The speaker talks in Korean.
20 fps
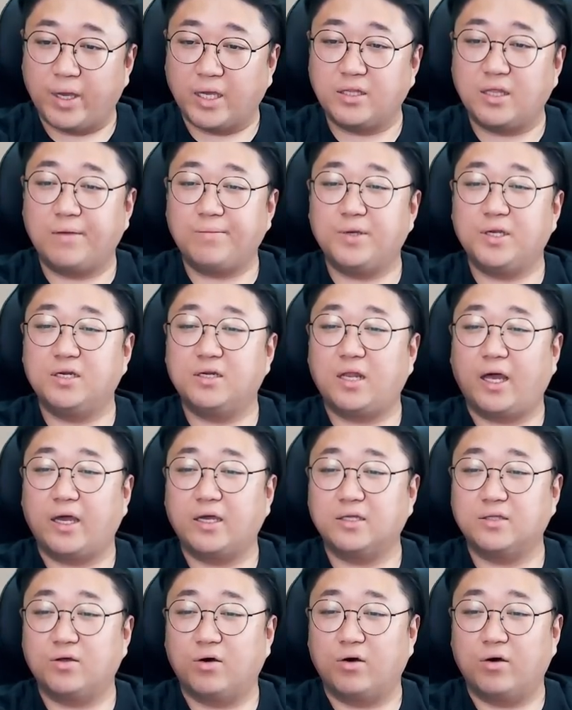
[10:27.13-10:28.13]
베네민
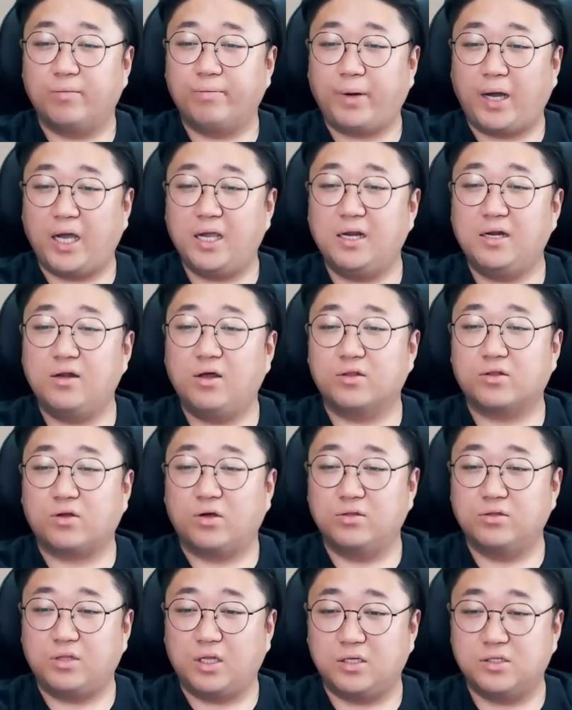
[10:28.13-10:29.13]
라이더
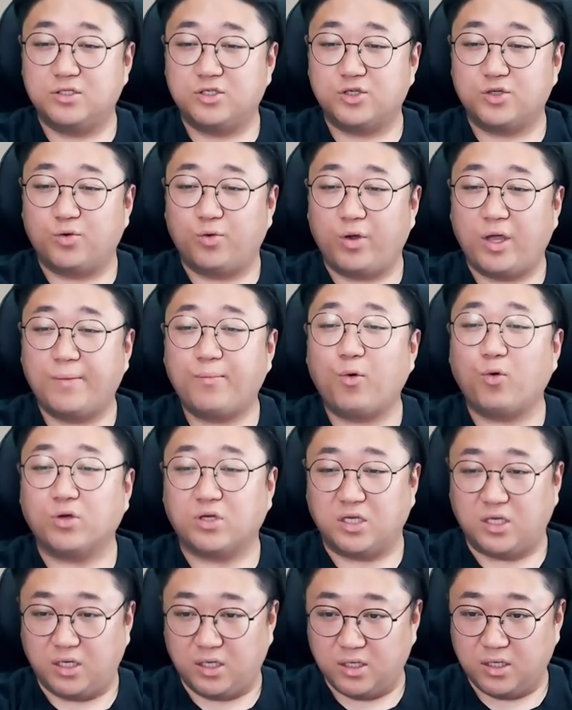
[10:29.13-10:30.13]
파일럿 컨텐츠로
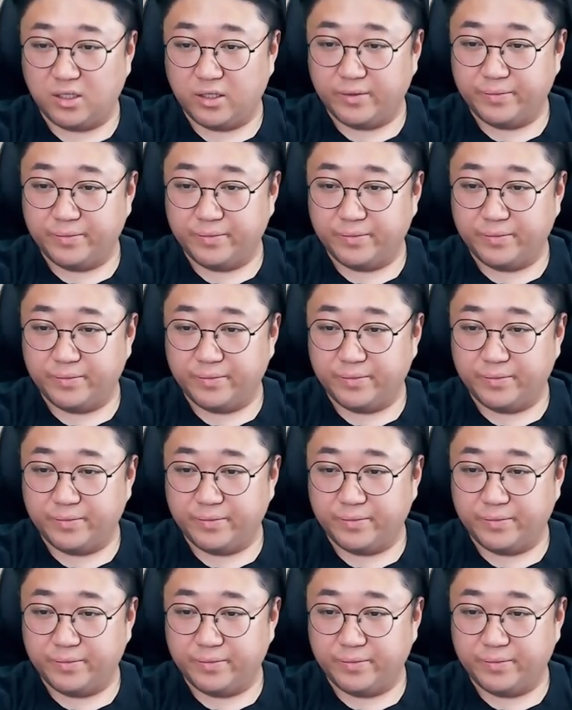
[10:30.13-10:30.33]
해보기.